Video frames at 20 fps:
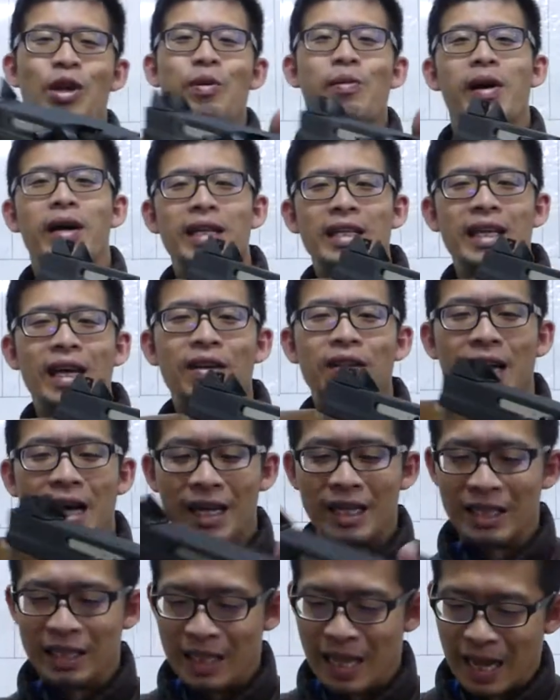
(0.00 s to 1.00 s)
对吧？你要
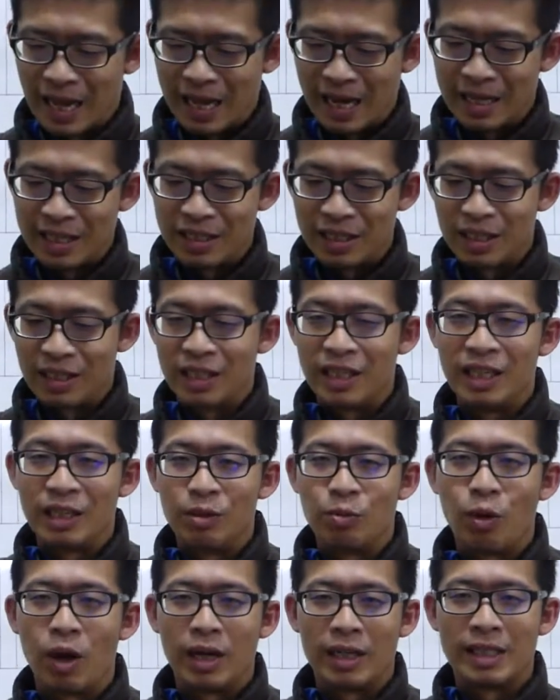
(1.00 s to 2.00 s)
拿拿开身
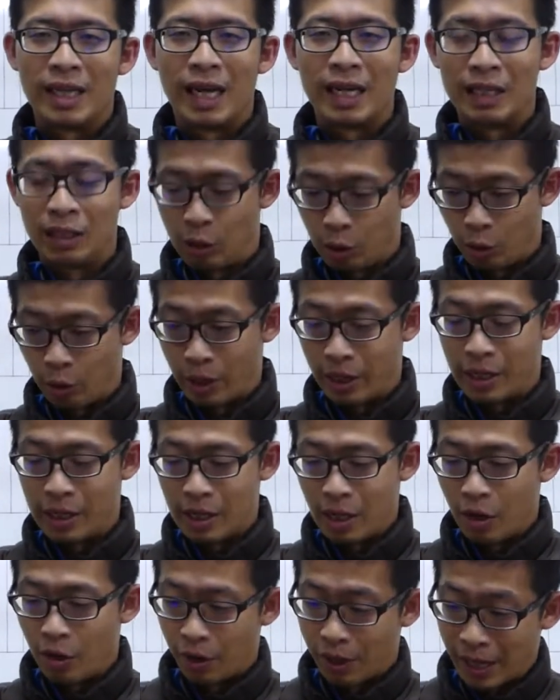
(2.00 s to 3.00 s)
体往上一推，
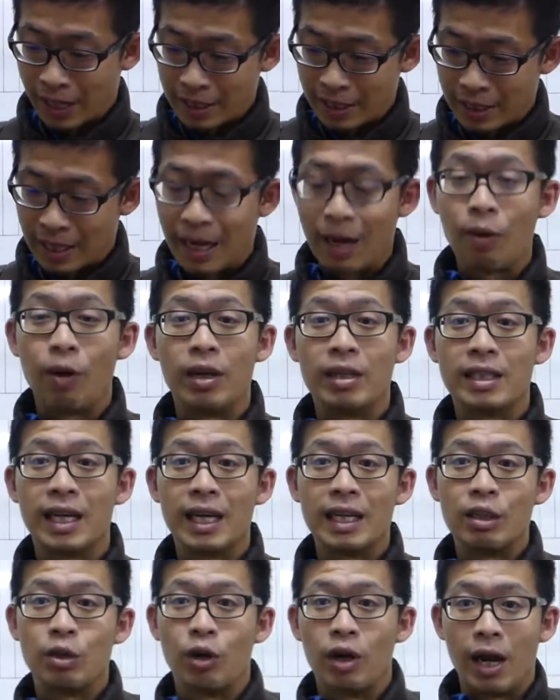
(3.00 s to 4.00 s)
我看着它往
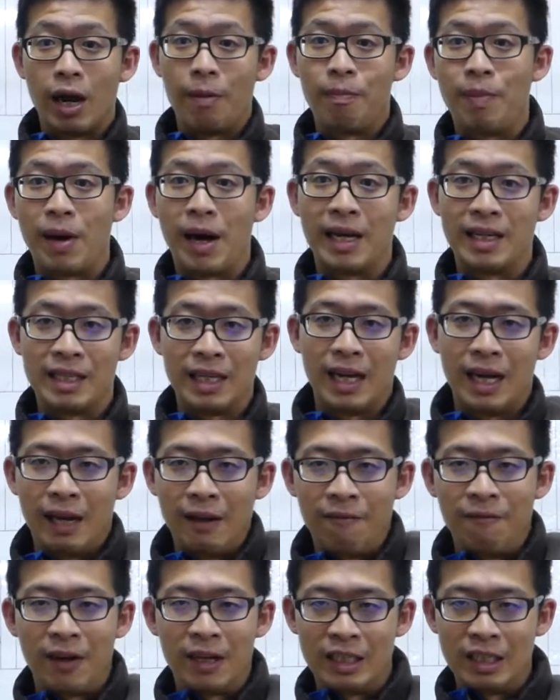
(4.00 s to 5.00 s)
上一推，然后拔下
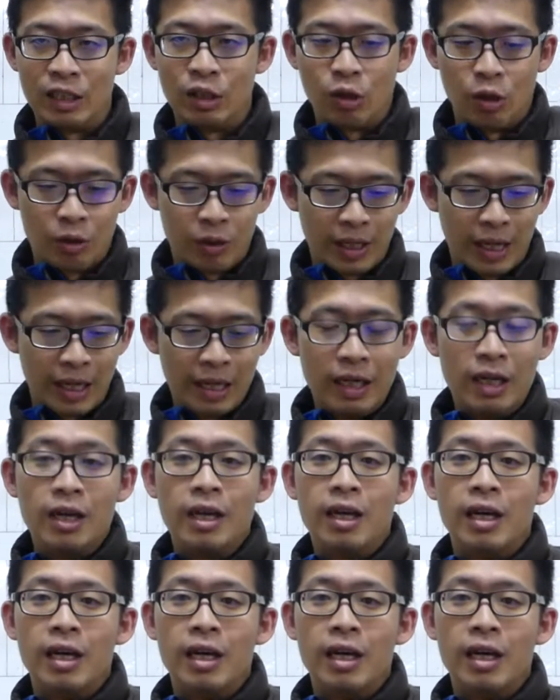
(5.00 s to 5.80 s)
来放进口袋，